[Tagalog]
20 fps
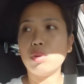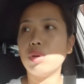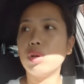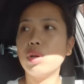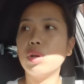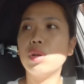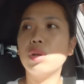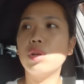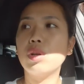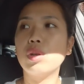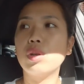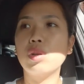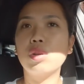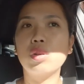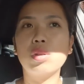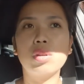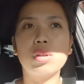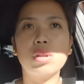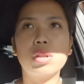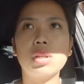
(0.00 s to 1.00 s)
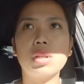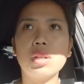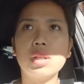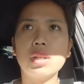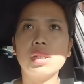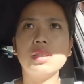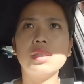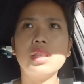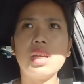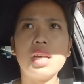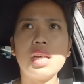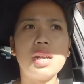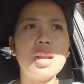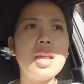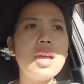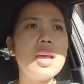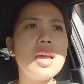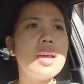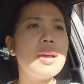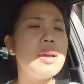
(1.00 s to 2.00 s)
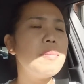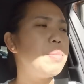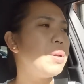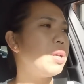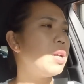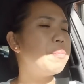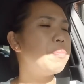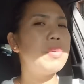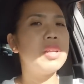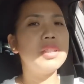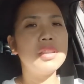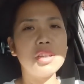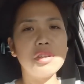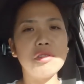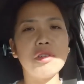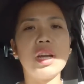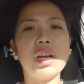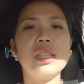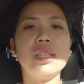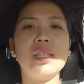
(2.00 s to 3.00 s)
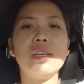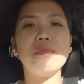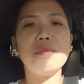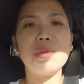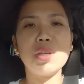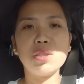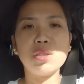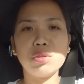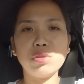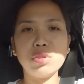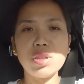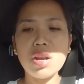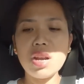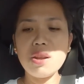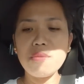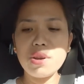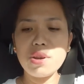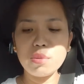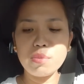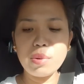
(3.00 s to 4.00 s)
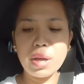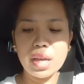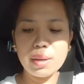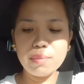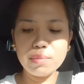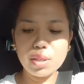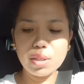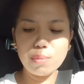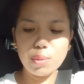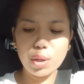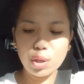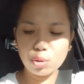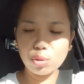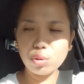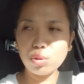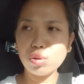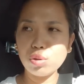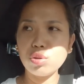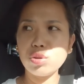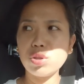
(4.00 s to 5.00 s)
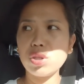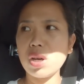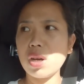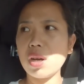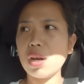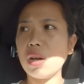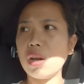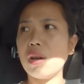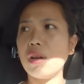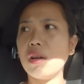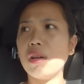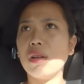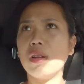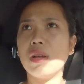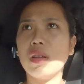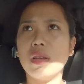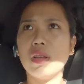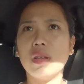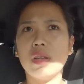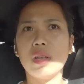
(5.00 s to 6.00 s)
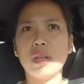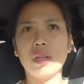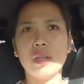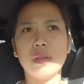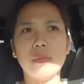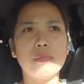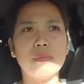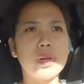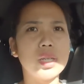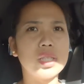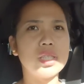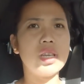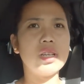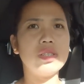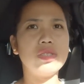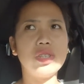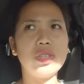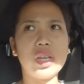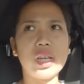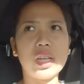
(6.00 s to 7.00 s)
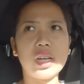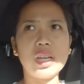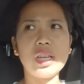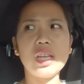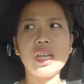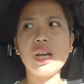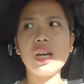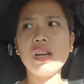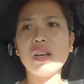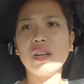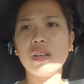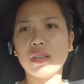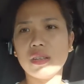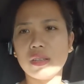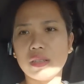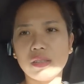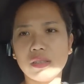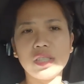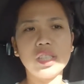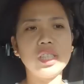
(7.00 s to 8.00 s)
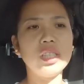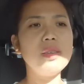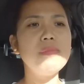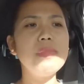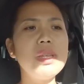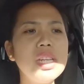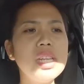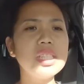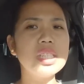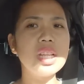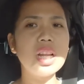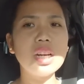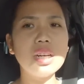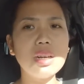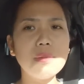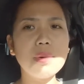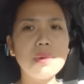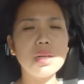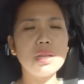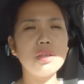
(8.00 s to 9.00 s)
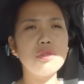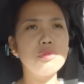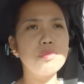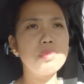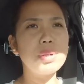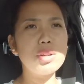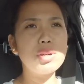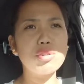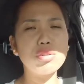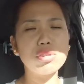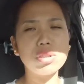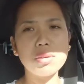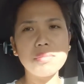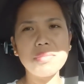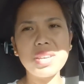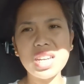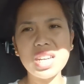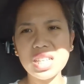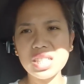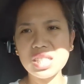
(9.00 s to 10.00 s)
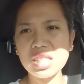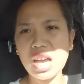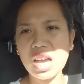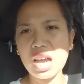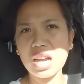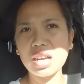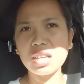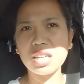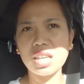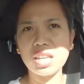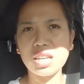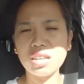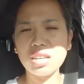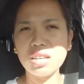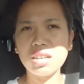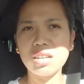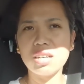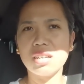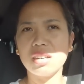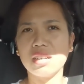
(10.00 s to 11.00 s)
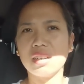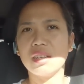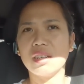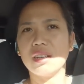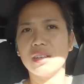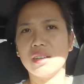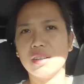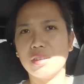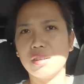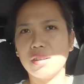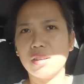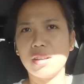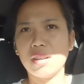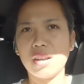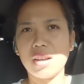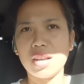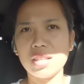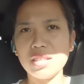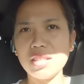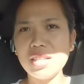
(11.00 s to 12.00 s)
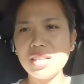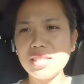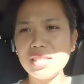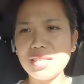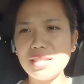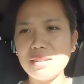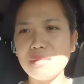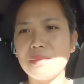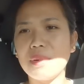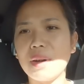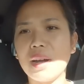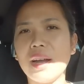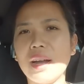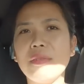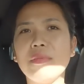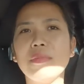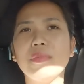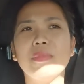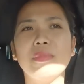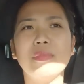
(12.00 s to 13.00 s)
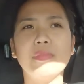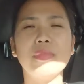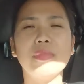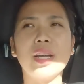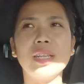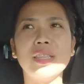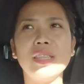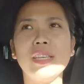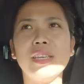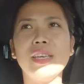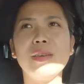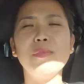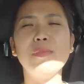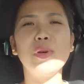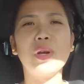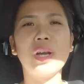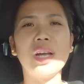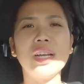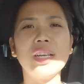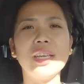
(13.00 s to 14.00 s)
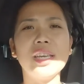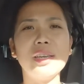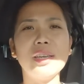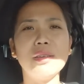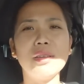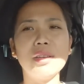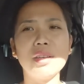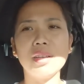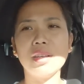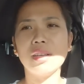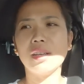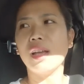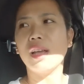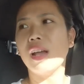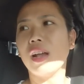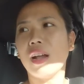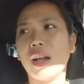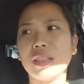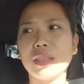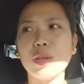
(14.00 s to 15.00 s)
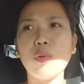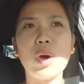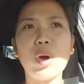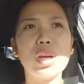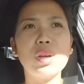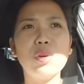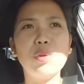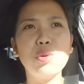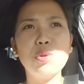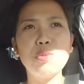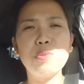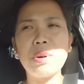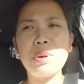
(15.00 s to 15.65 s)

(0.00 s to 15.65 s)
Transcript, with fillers: oh Tara, pick up natin yung ating Mixo. Sana mag-behave si Mixo doon sa massage area. 30 minutes lang naman yung binok ni Bienan sa akin. At least, 'di ba? Nakatikim yung aking katawang